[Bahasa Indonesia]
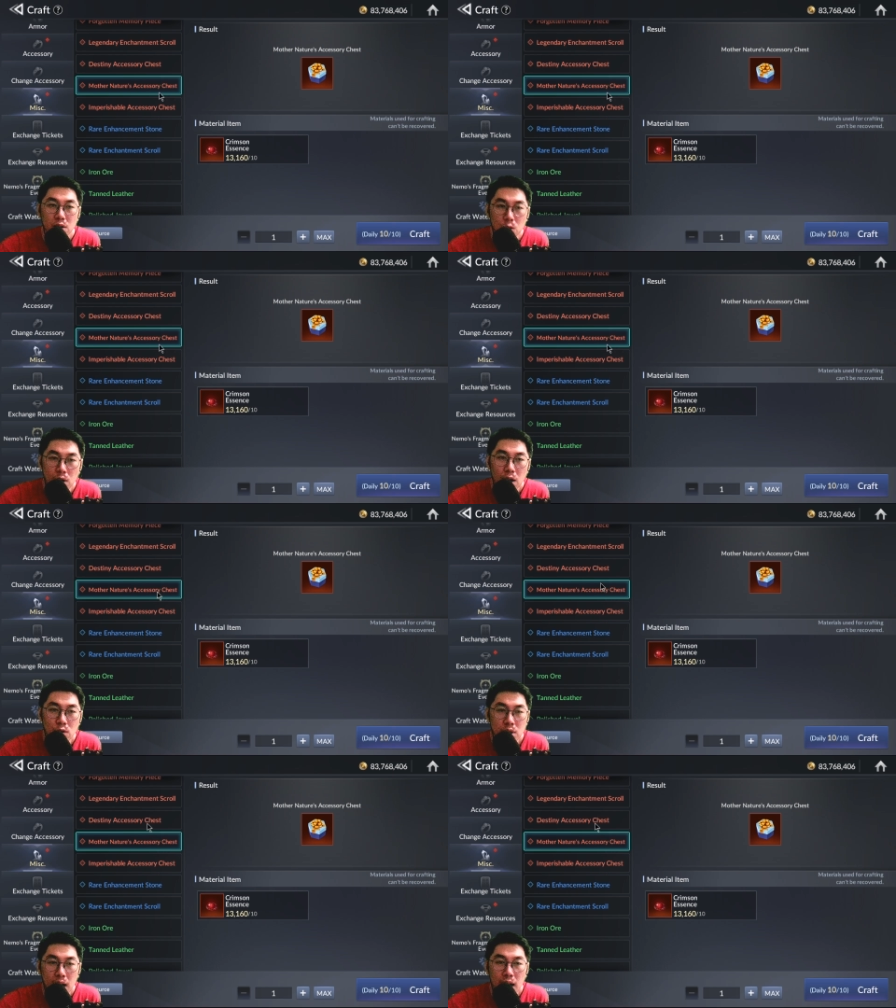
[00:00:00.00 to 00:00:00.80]
gue
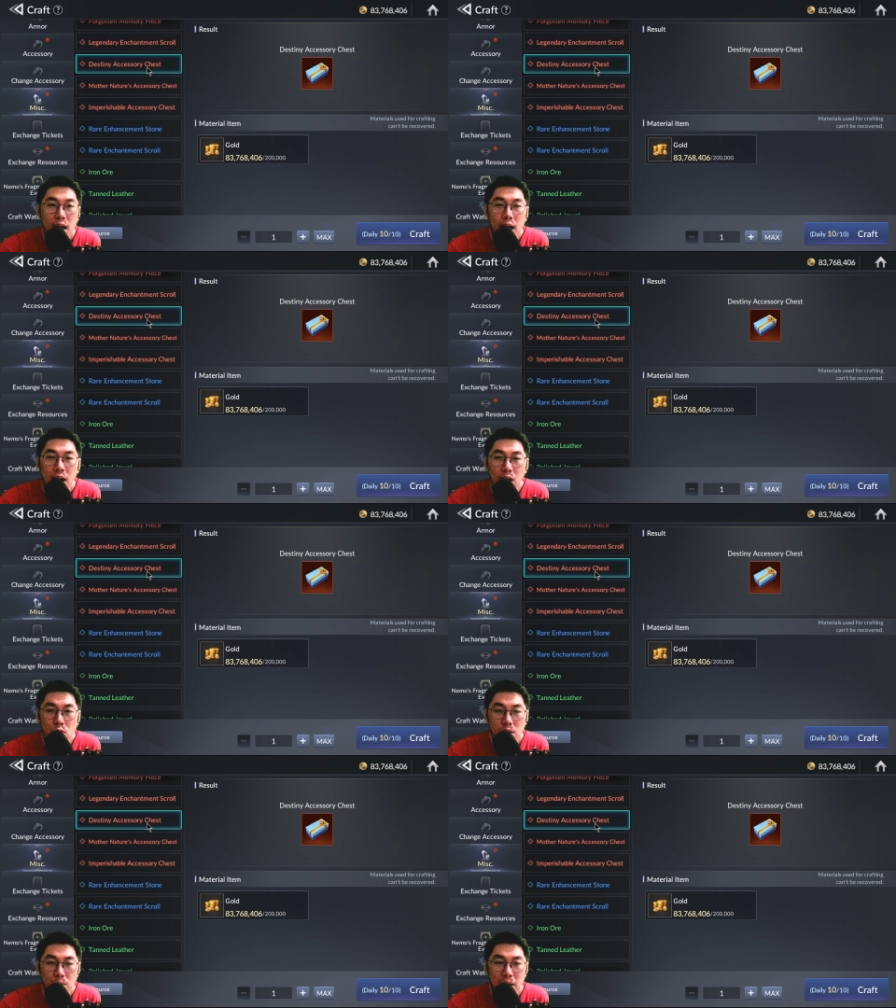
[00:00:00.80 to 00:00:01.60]
nggak usah
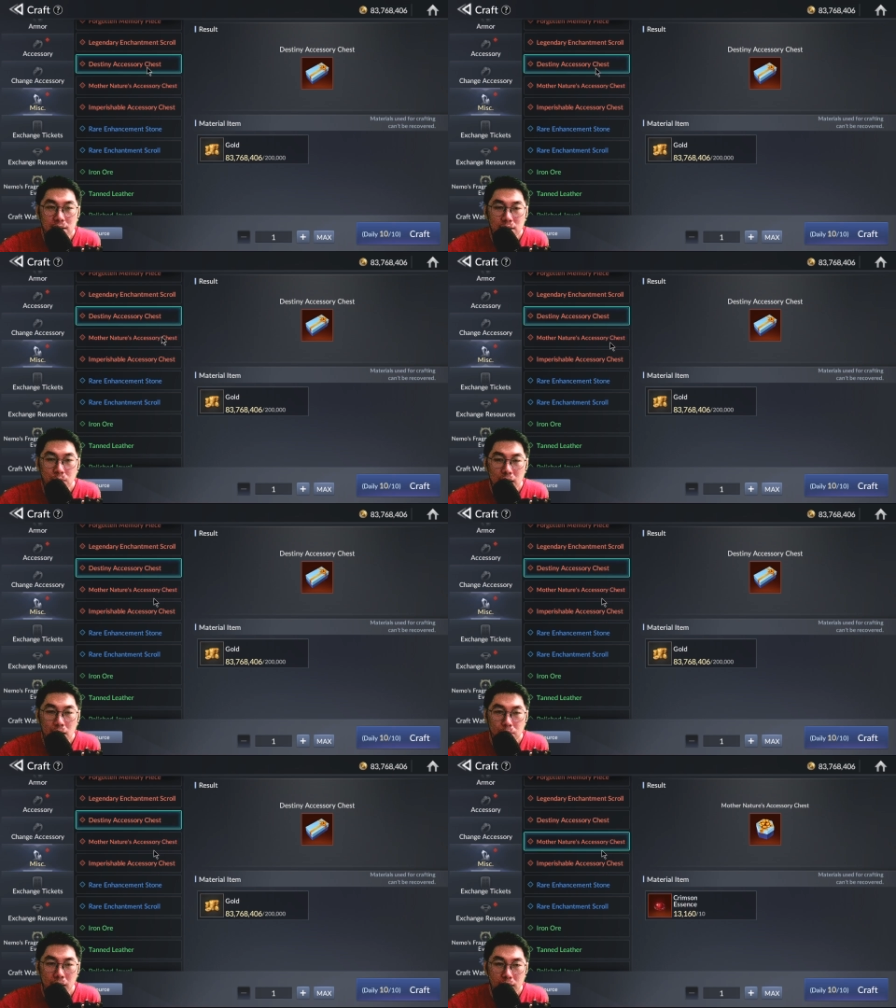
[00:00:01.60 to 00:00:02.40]
nggak usah bahas lebih
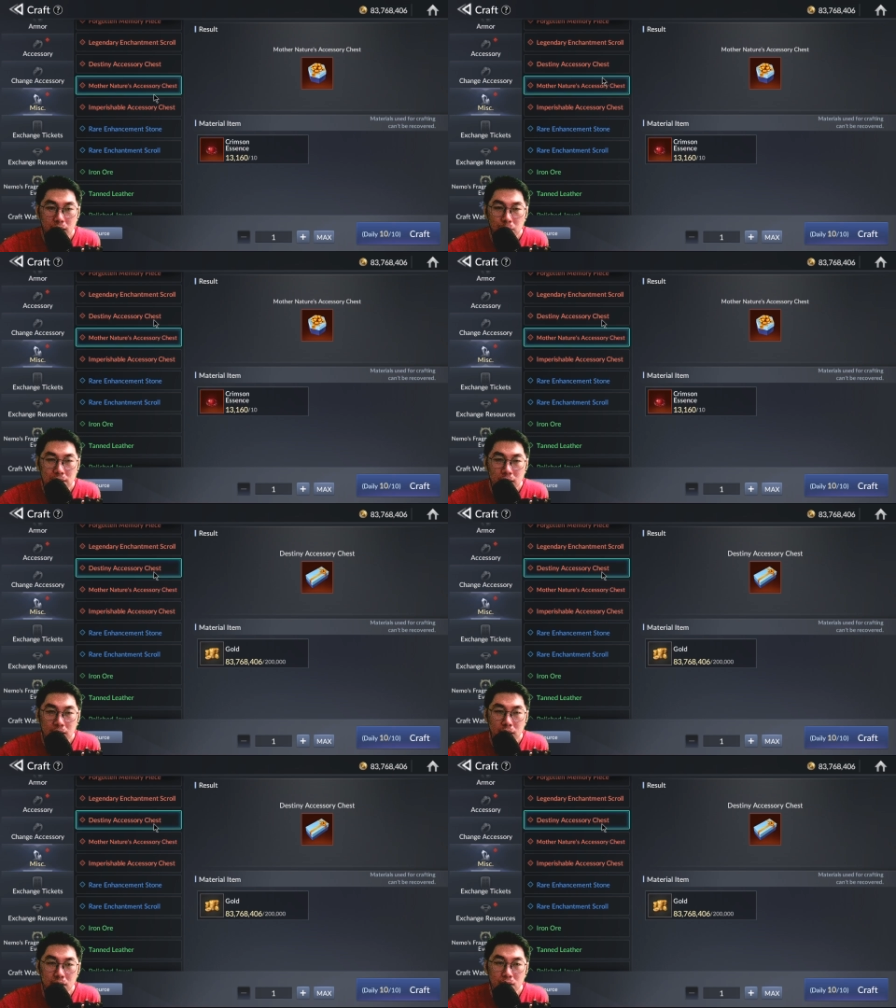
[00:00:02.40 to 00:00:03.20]
dalam ya yang
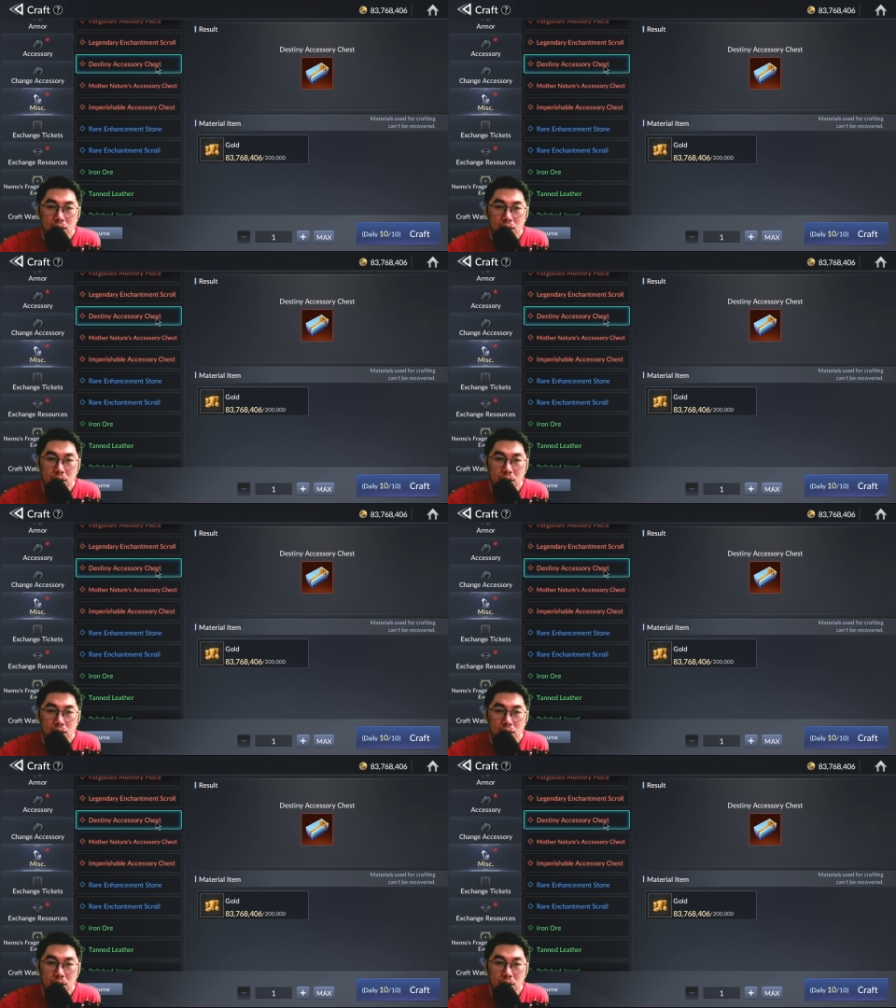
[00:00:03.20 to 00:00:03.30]
pasti ini